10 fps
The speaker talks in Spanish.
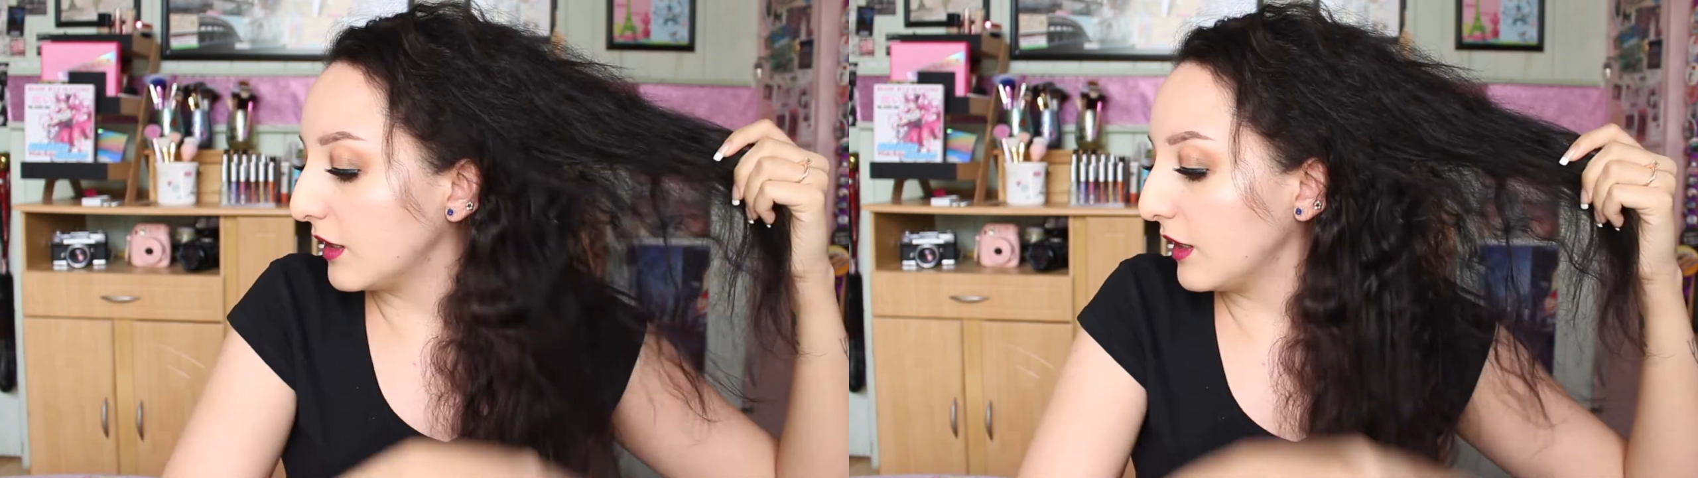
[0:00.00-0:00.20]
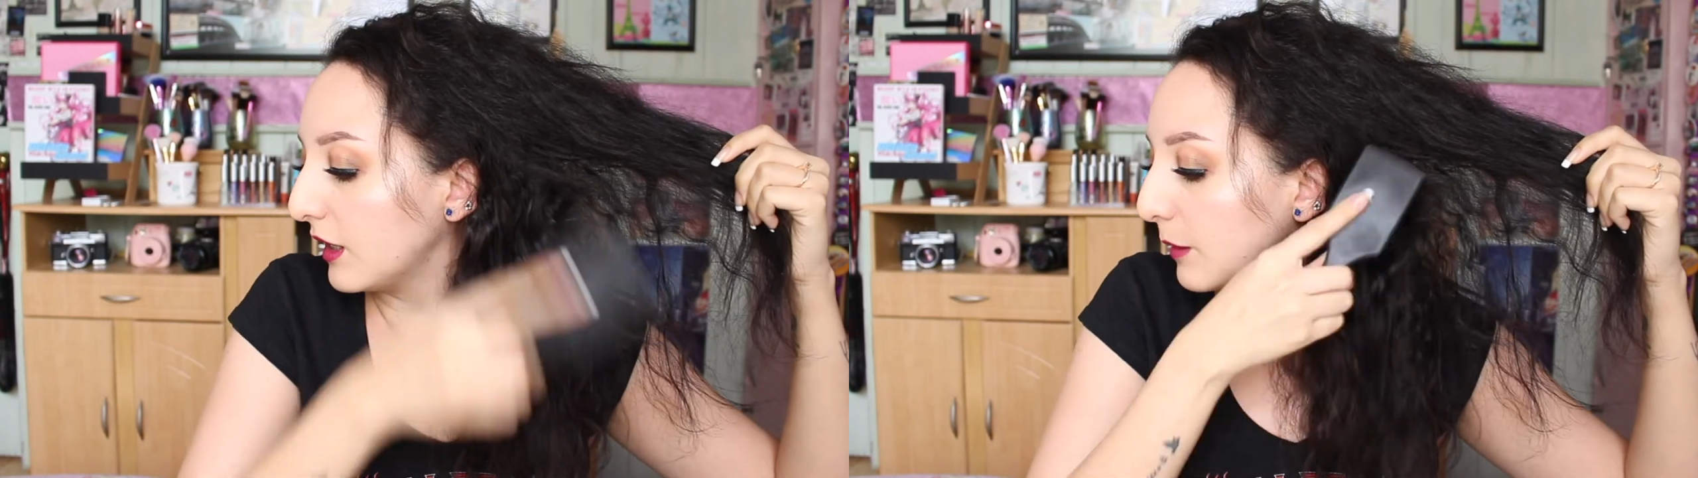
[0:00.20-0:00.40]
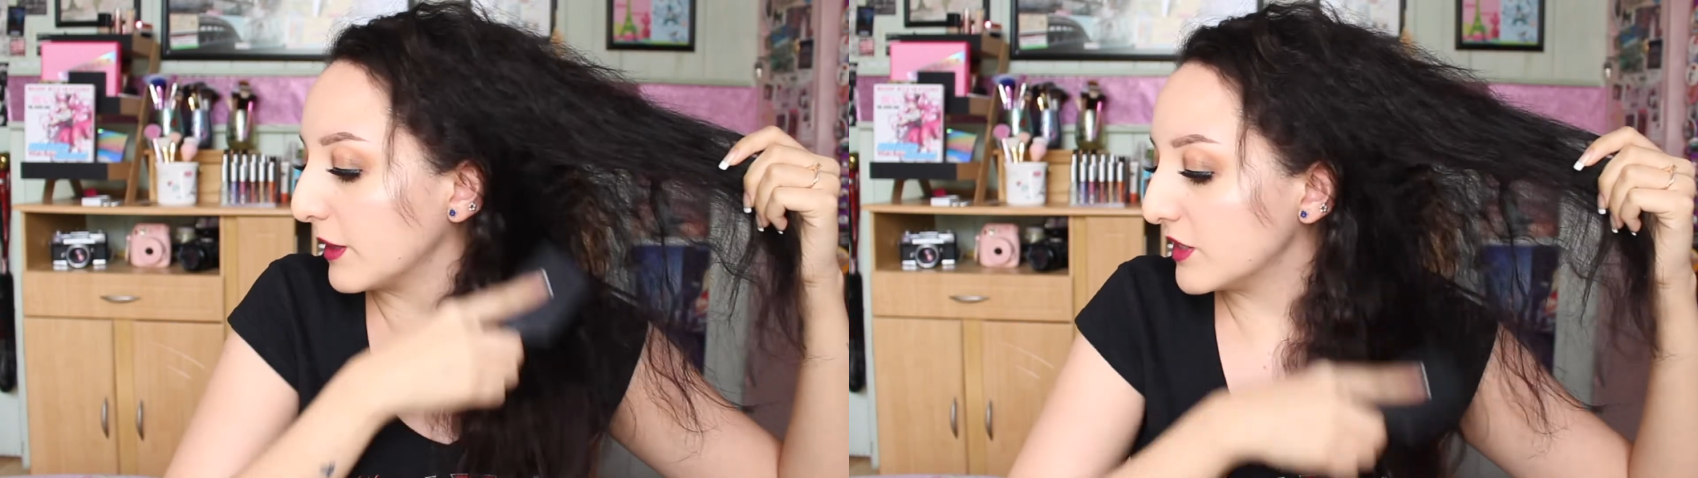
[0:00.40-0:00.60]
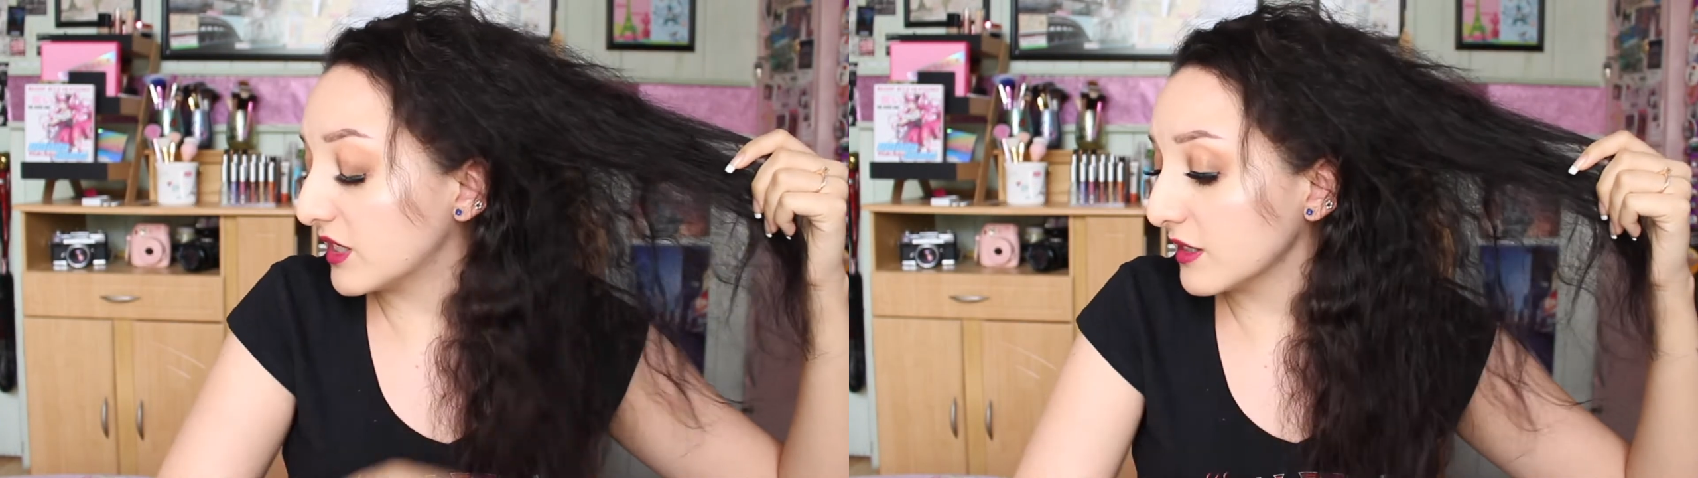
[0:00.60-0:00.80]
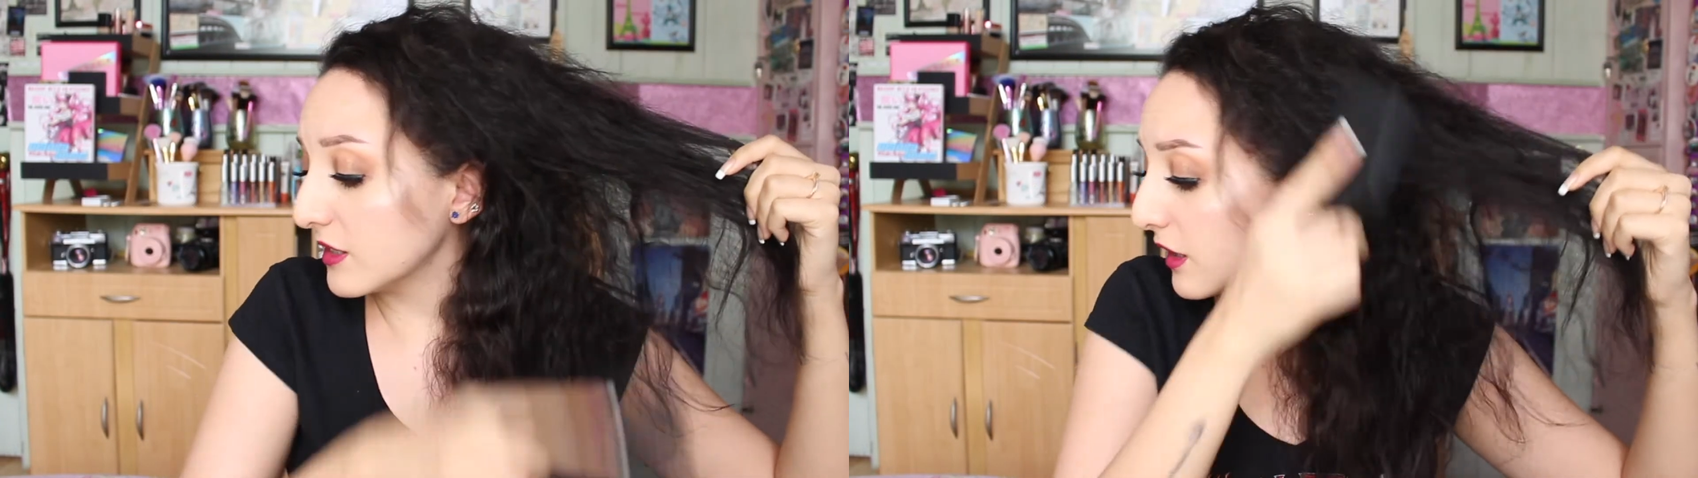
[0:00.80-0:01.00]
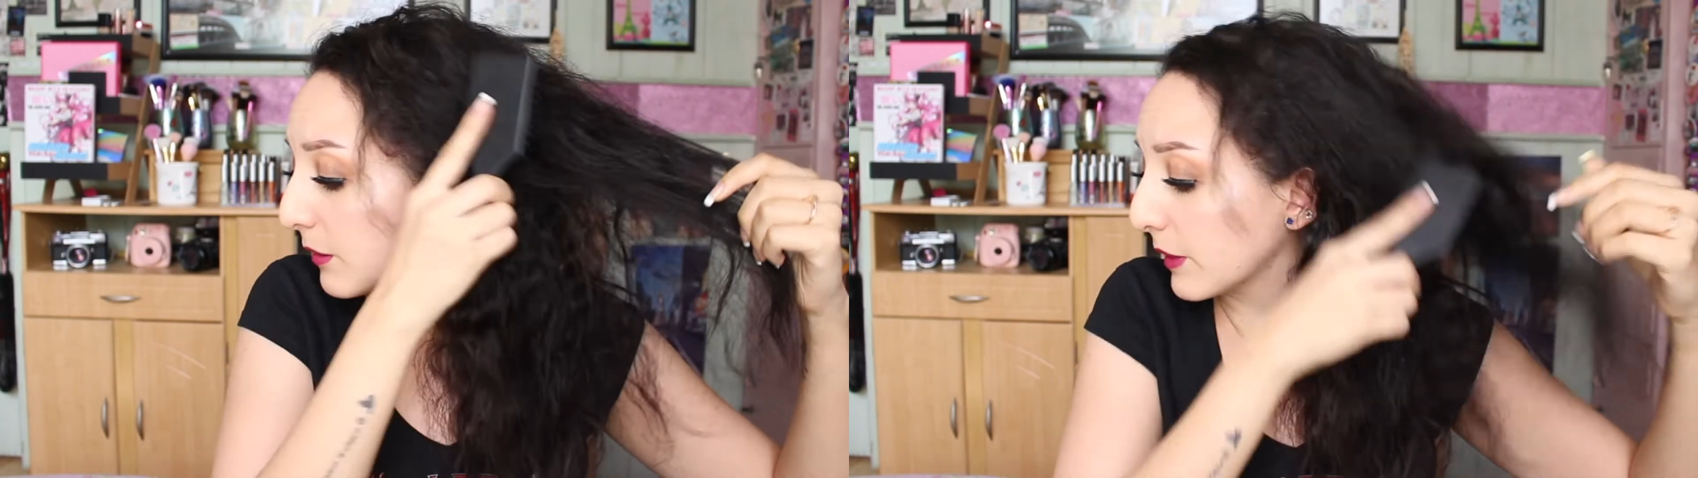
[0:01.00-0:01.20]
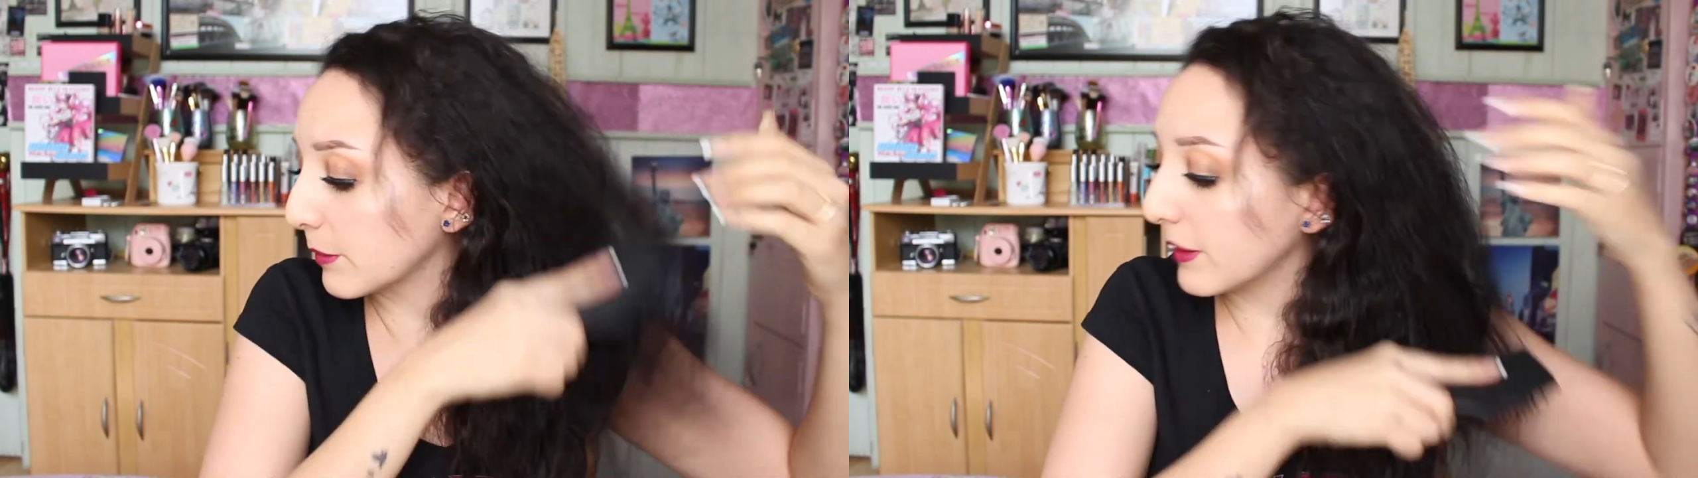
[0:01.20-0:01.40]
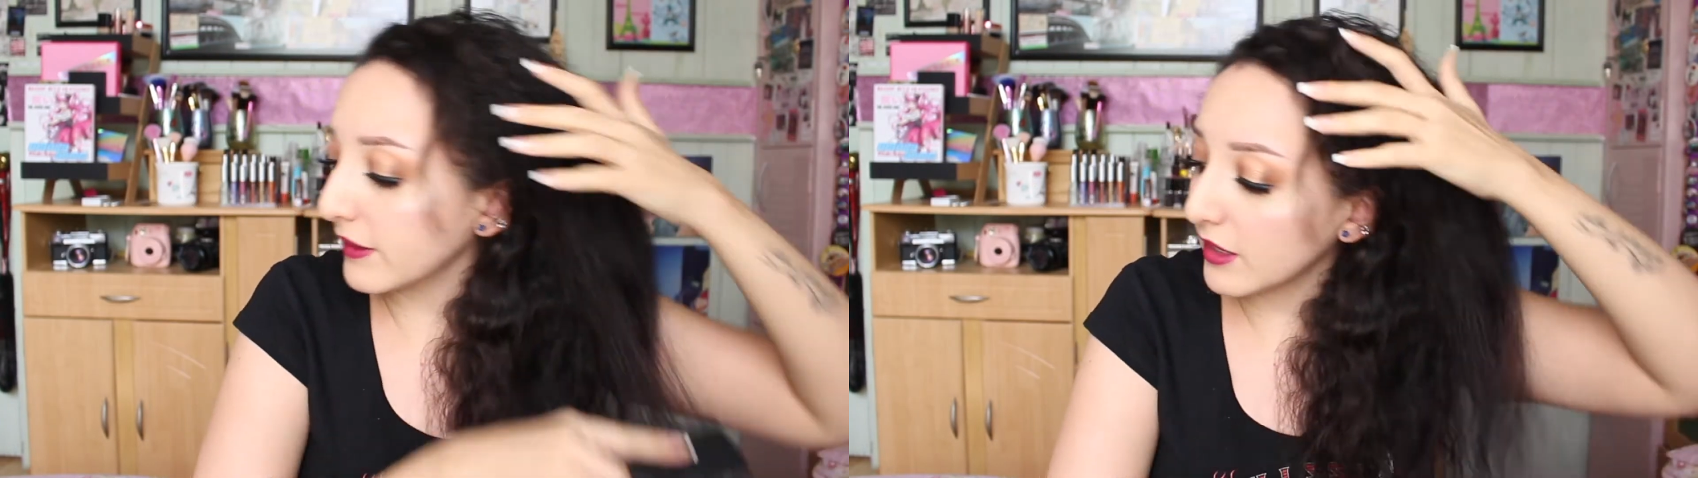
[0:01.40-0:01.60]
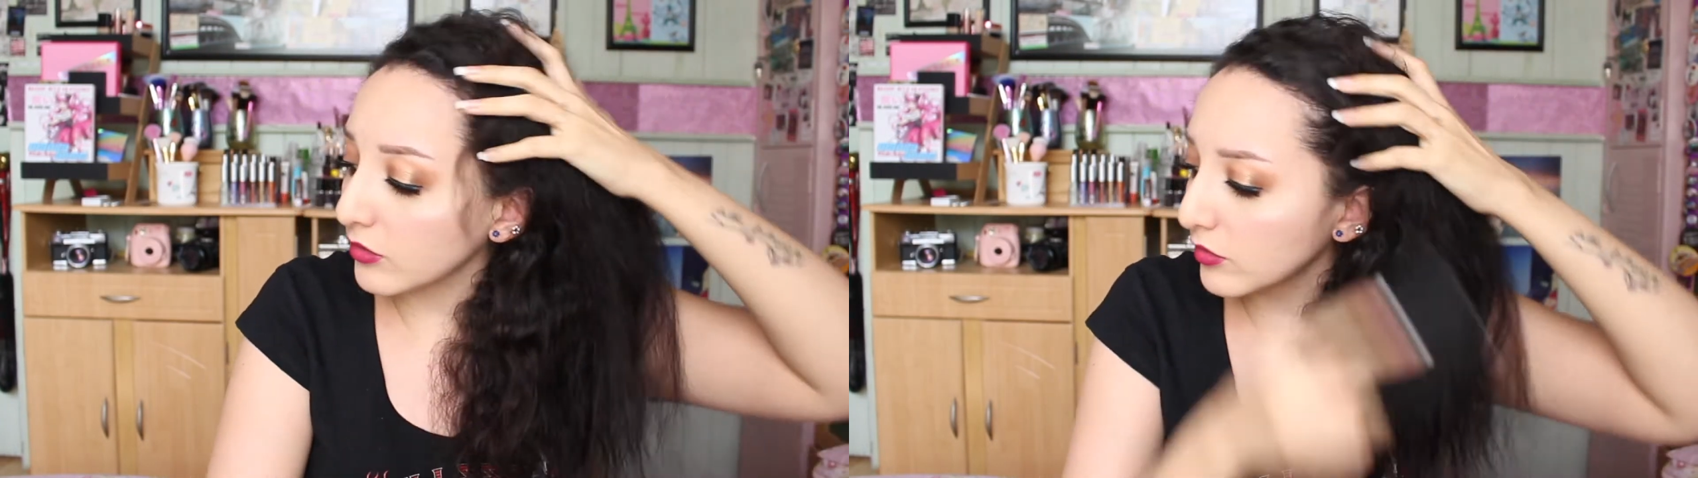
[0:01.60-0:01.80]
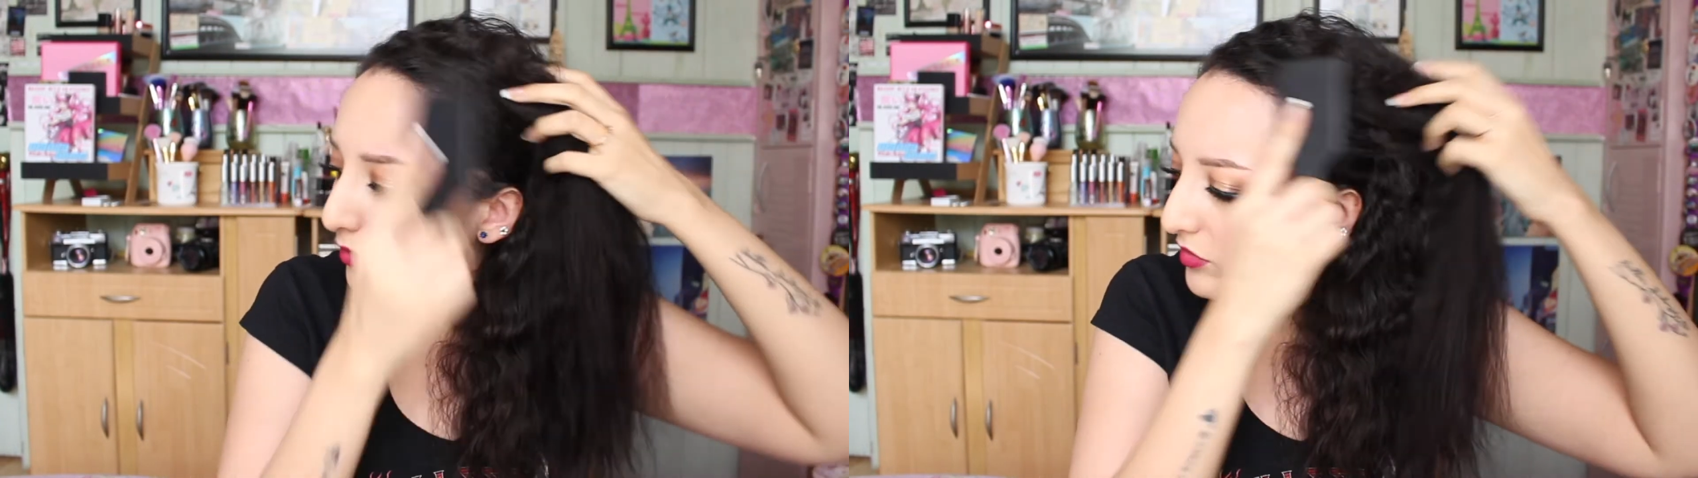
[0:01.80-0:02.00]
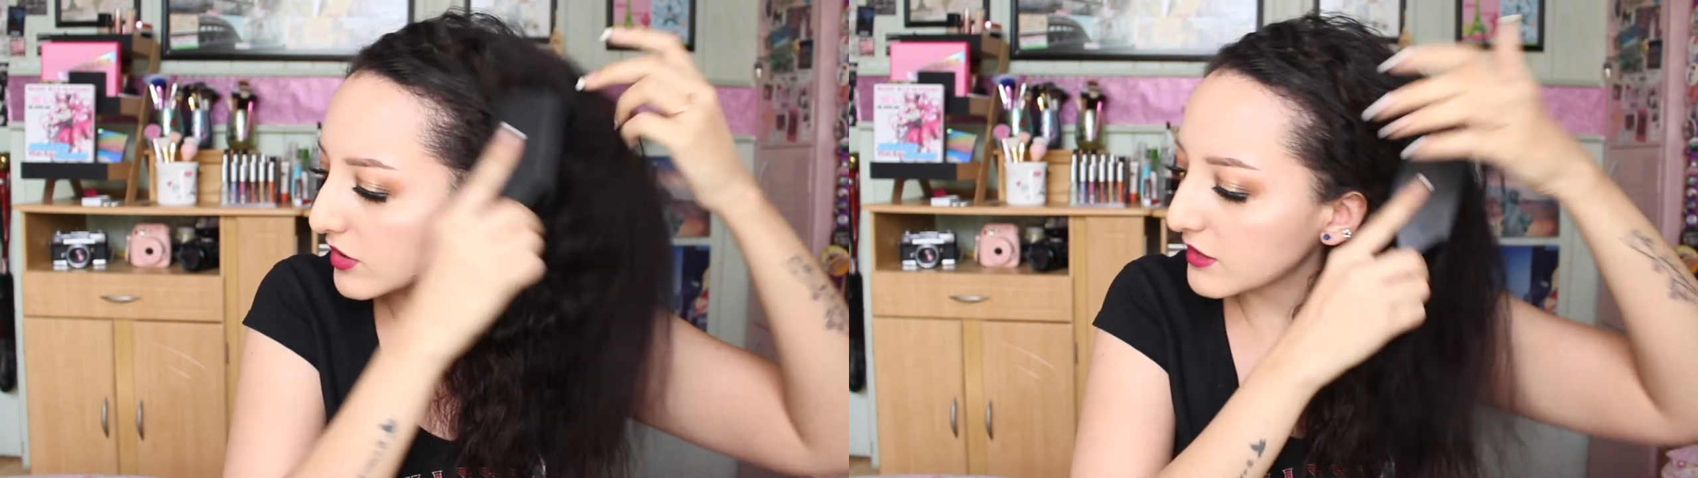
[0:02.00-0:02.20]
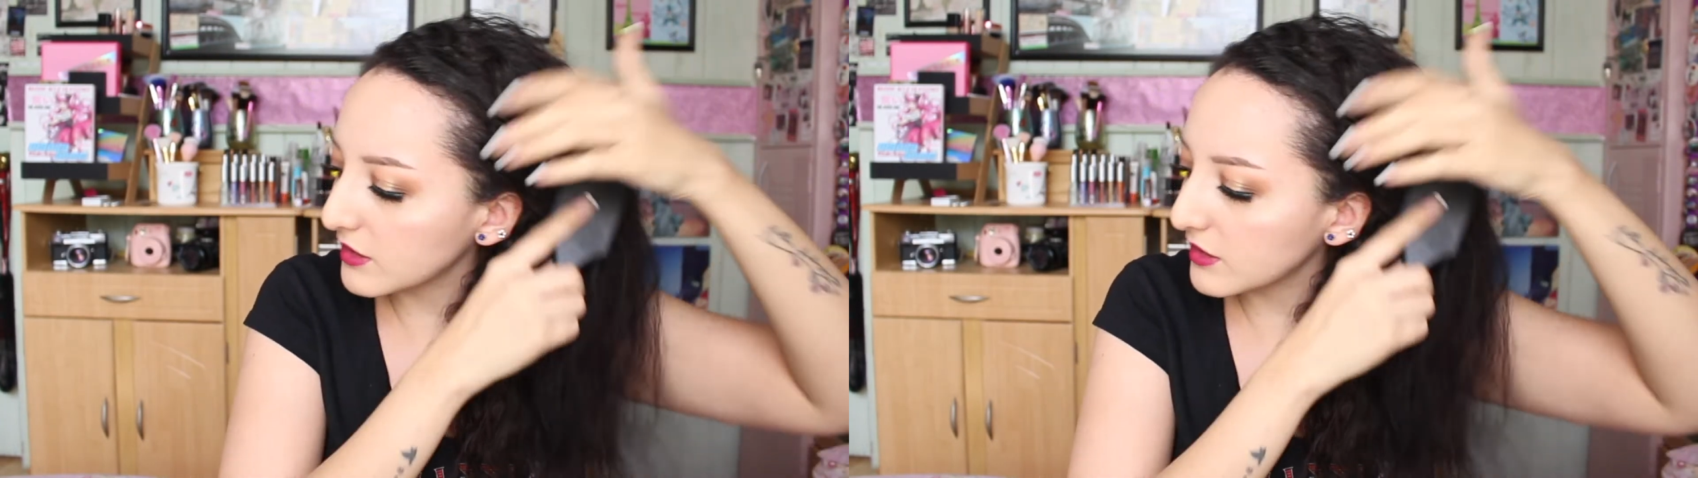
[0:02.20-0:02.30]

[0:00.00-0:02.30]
Y la planchita sigue parpadeando, no sé